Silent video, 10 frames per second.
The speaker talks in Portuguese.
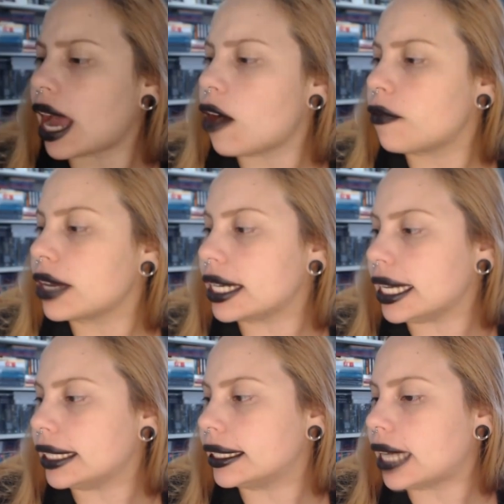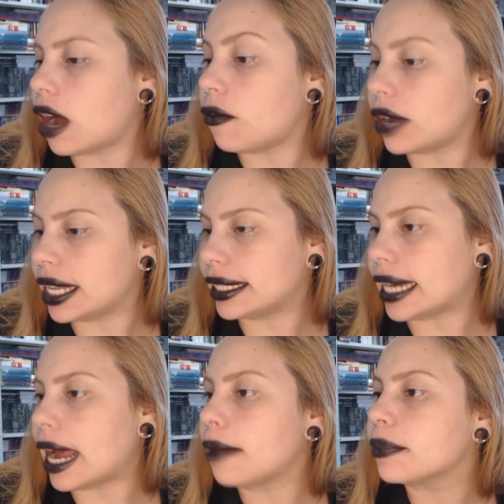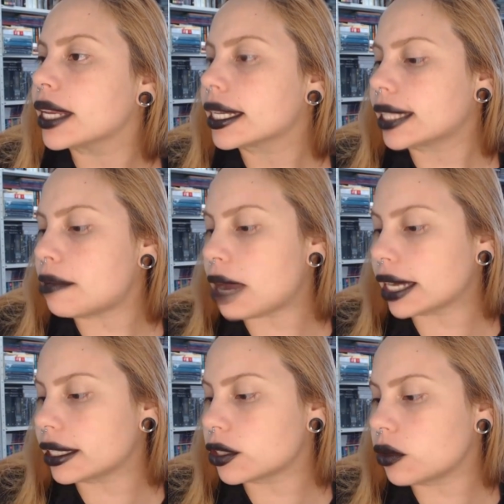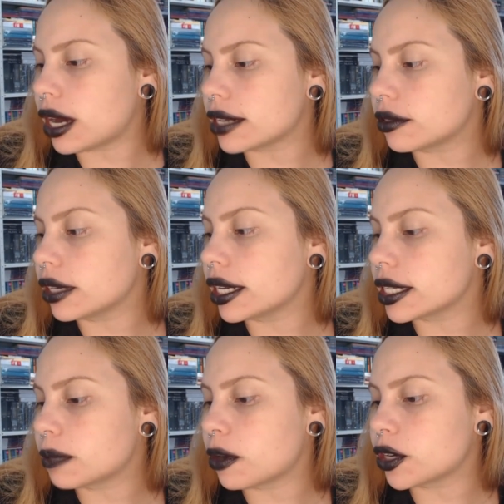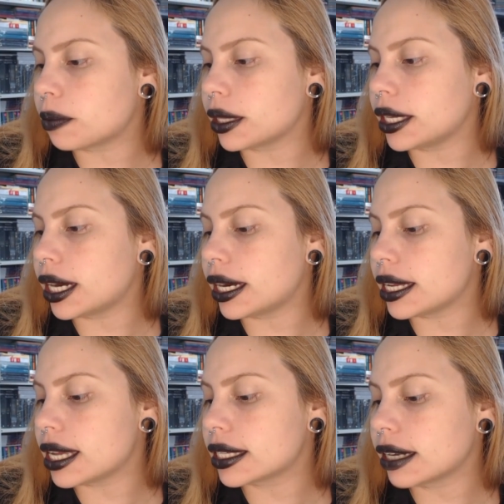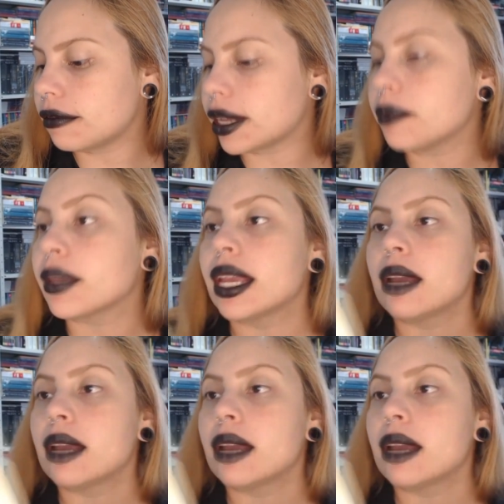Alfa, Letra, Alfa Letrar, da Magda Soares. Toda criança pode aprender a ler e a escrever.